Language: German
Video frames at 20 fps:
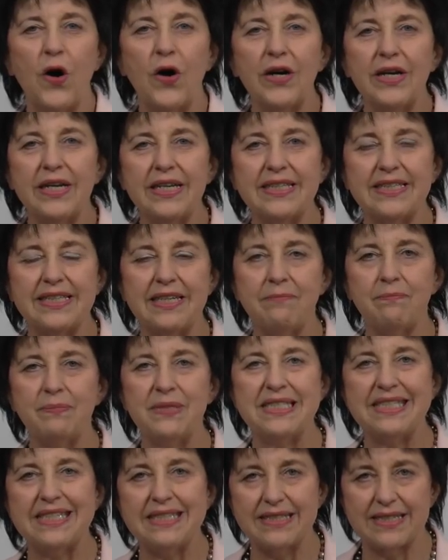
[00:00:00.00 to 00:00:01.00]
euch in
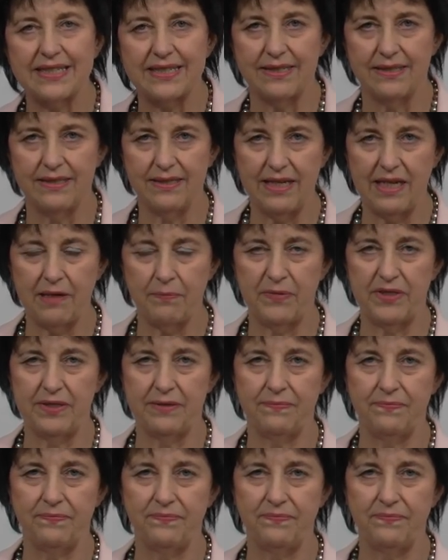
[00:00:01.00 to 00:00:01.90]
Besitz nehmen.